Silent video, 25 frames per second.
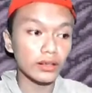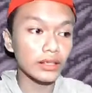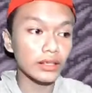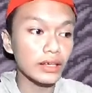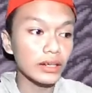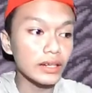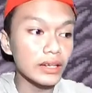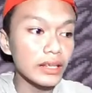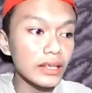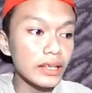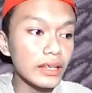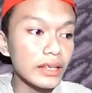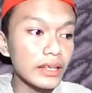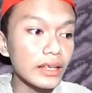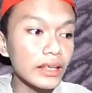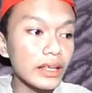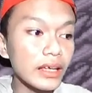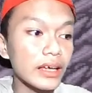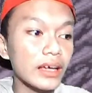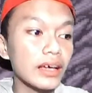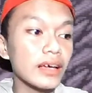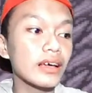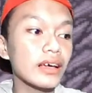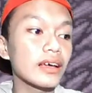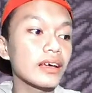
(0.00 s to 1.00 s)
Jadi
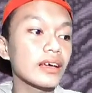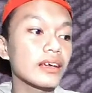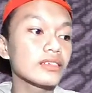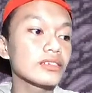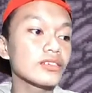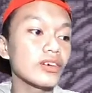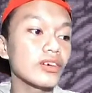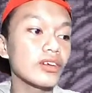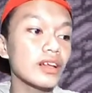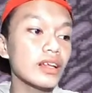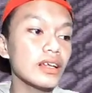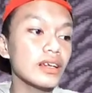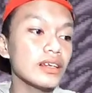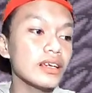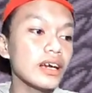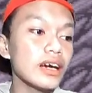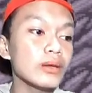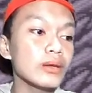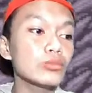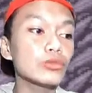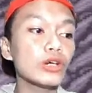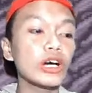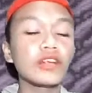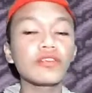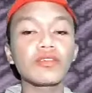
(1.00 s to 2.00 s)
ya soalnya dia
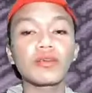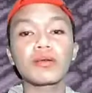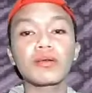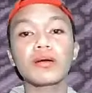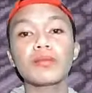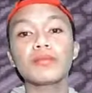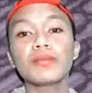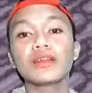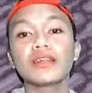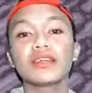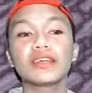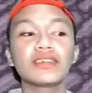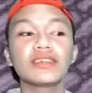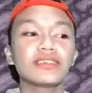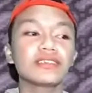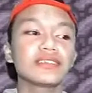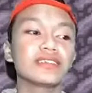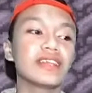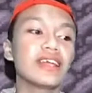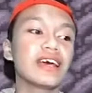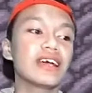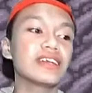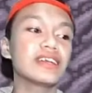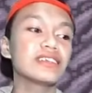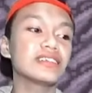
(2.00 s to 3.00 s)
kan bukan farmable ya
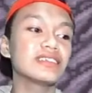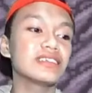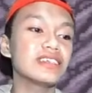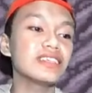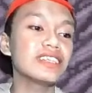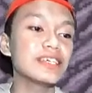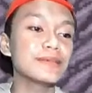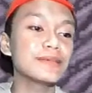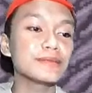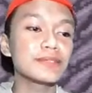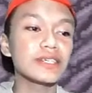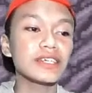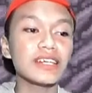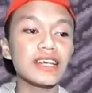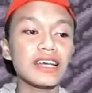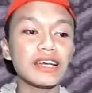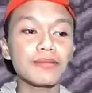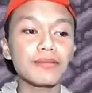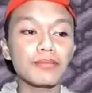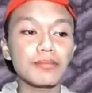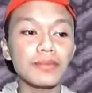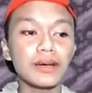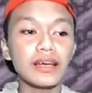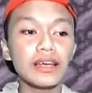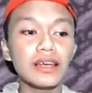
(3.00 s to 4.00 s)
dan di sini gemsnya
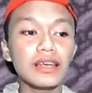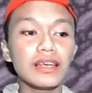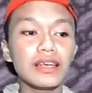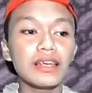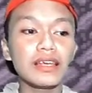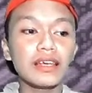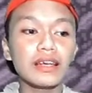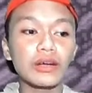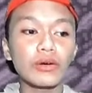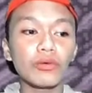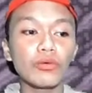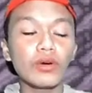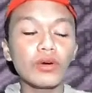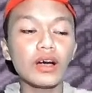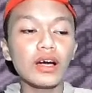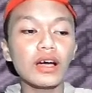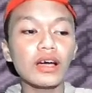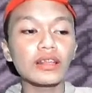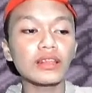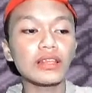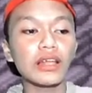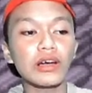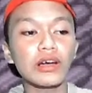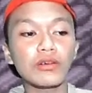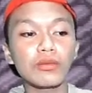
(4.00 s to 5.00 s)
nambah gue
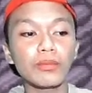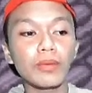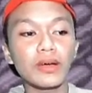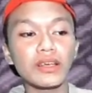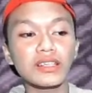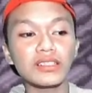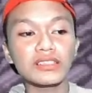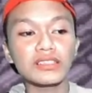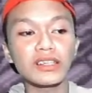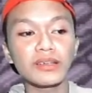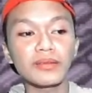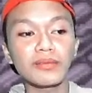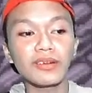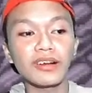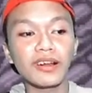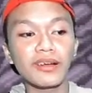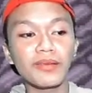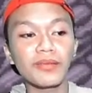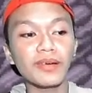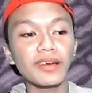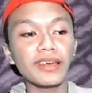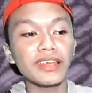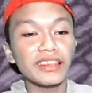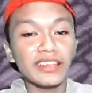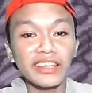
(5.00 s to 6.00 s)
nggak tahu pasnya
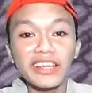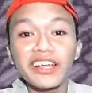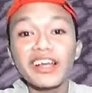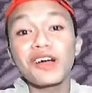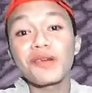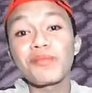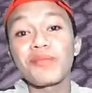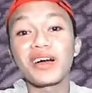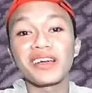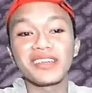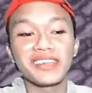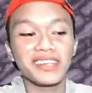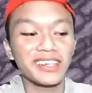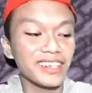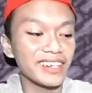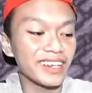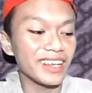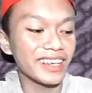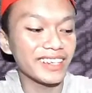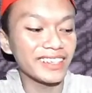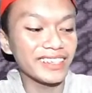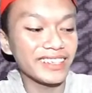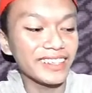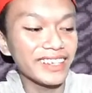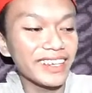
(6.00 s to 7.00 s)
berapa itu nggak banyak
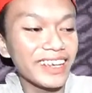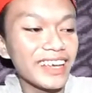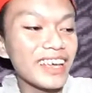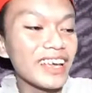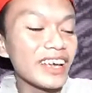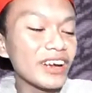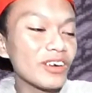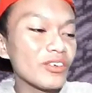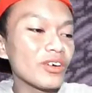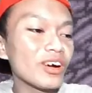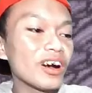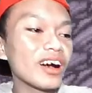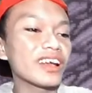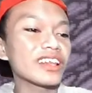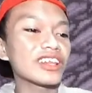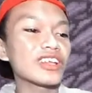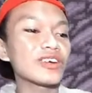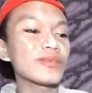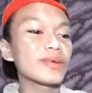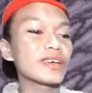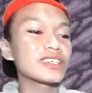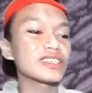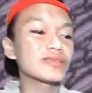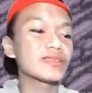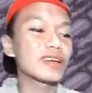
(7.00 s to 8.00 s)
lagi gue nggak tahu
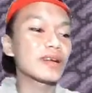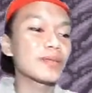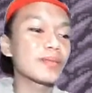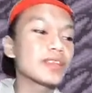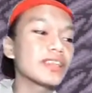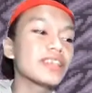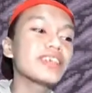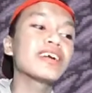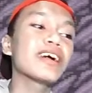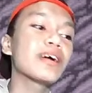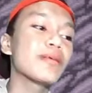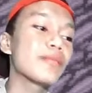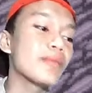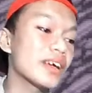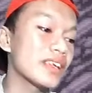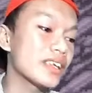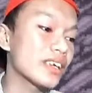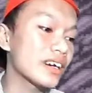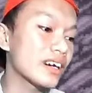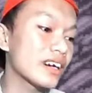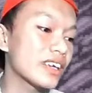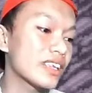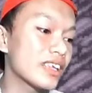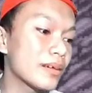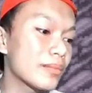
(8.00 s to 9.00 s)
pasnya berapa ini nggak banyak
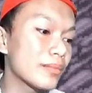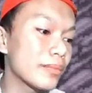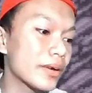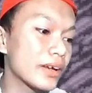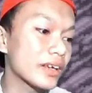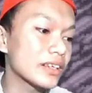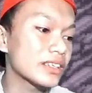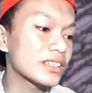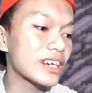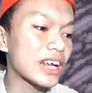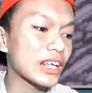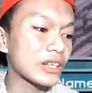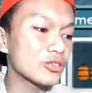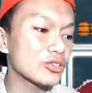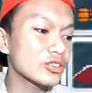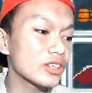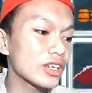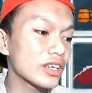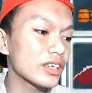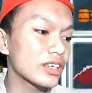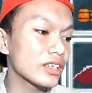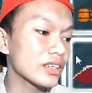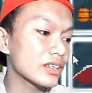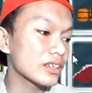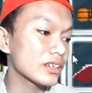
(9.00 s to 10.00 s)
nggak nyampe 100
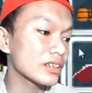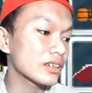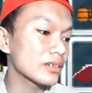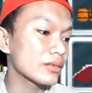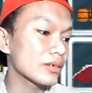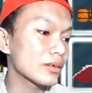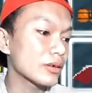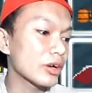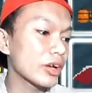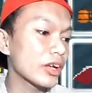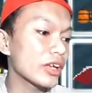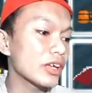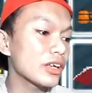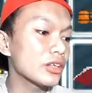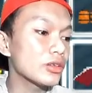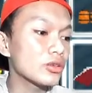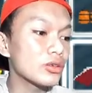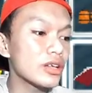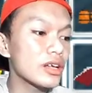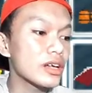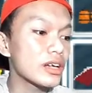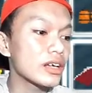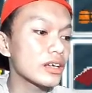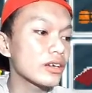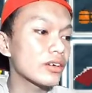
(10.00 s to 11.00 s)
kayaknya kayak gitu
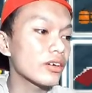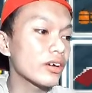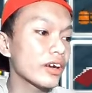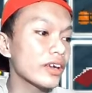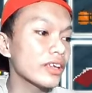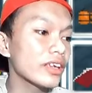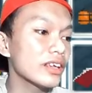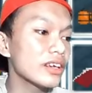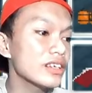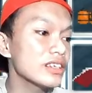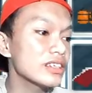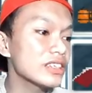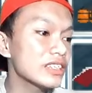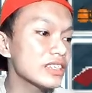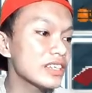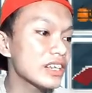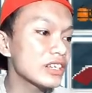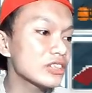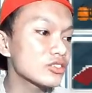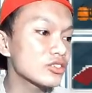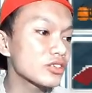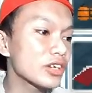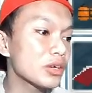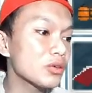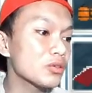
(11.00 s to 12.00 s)
dah oke jadi sini
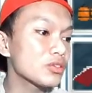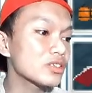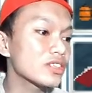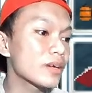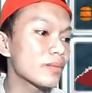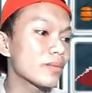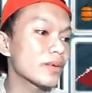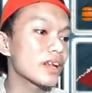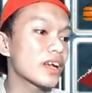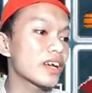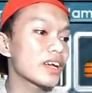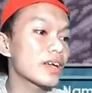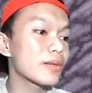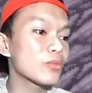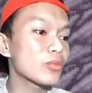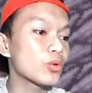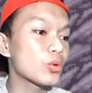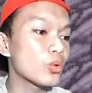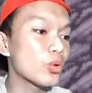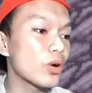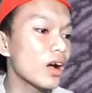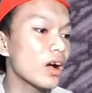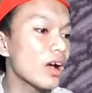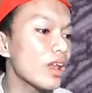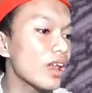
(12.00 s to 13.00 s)
langsung aja gue siapin ayam
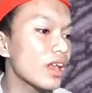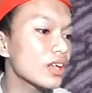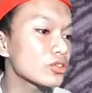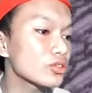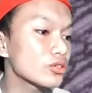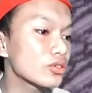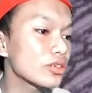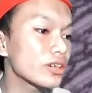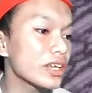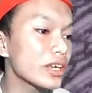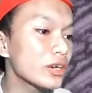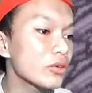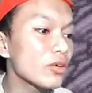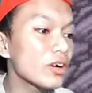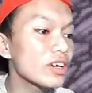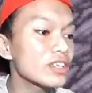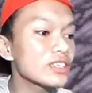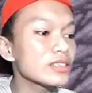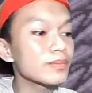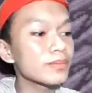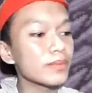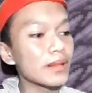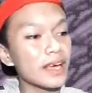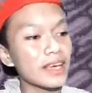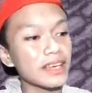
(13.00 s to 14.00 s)
gua langsung aja gue
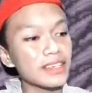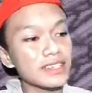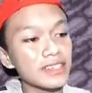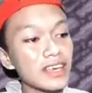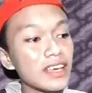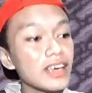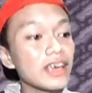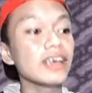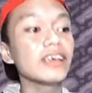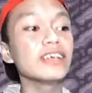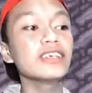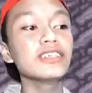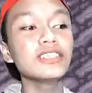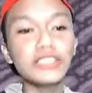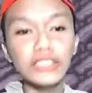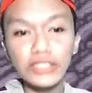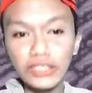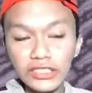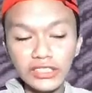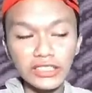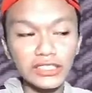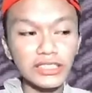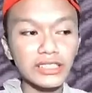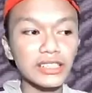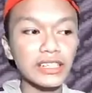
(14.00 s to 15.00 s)
splice
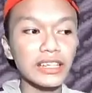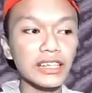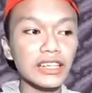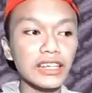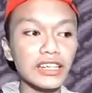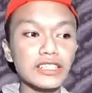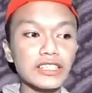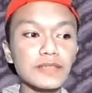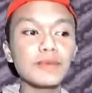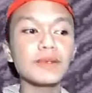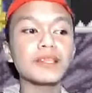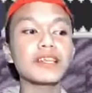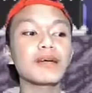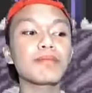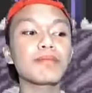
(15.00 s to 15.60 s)
terus kita speed up